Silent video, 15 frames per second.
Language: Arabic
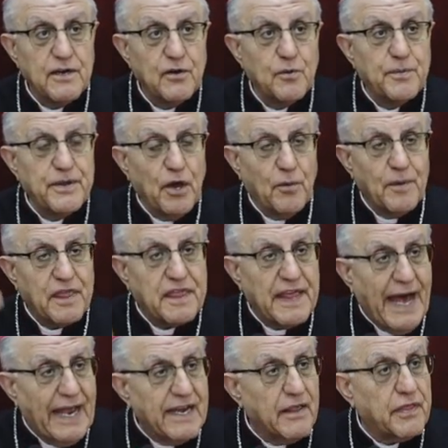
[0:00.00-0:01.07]
وبيوم
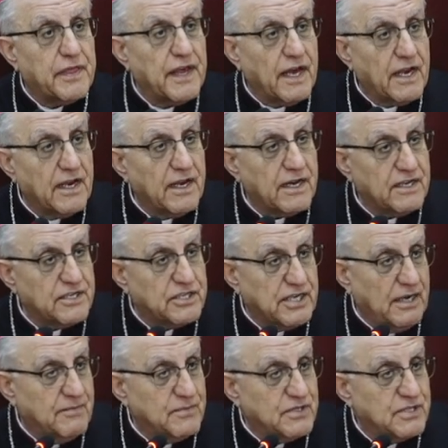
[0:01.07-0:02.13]
الثالث يخلق
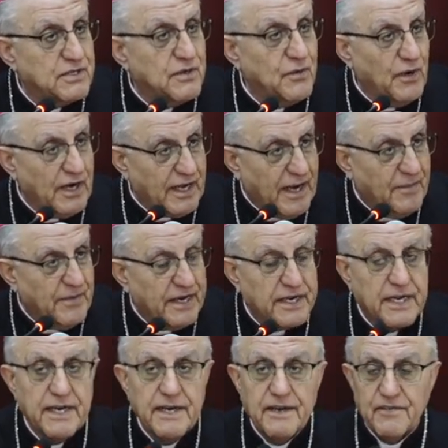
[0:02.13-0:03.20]
الشمس والقمر
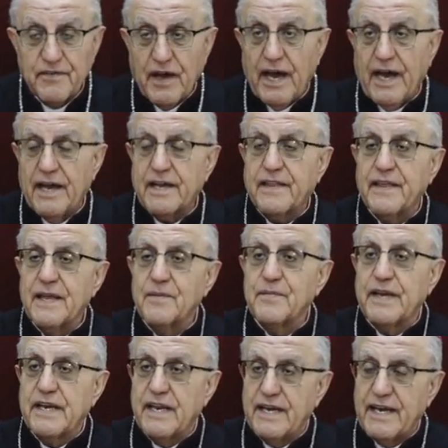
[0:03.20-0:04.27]
فكثير
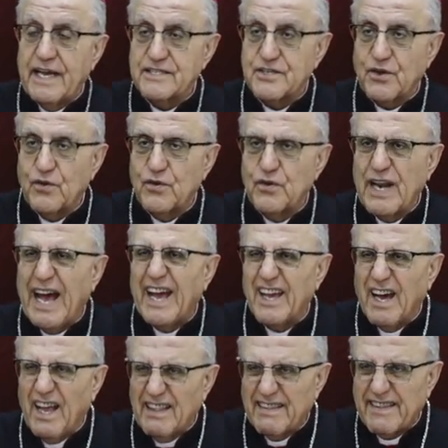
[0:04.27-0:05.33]
من الناس يقولون
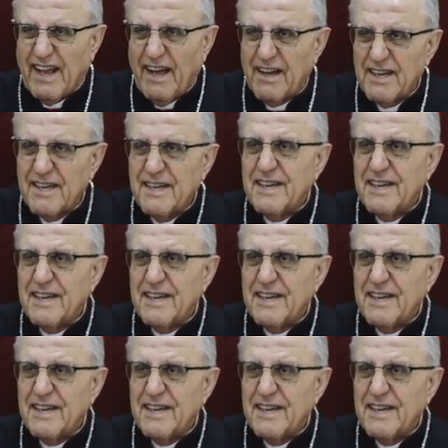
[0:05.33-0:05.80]
هاي غلطة